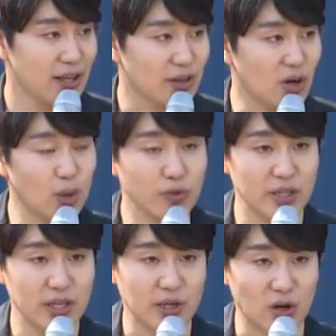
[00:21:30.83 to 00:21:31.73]

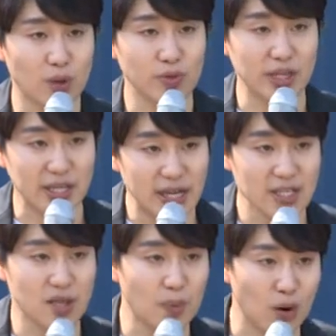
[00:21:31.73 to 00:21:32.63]
여러분이 여러분이
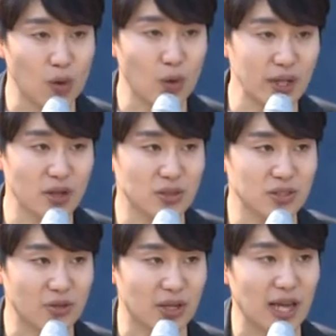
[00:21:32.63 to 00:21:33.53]
일해서 벌고 하는
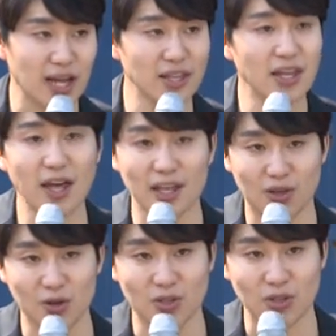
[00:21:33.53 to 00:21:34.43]
것은 되게 한계가
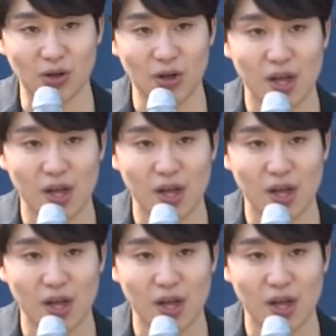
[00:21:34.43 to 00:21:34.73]
있거든요.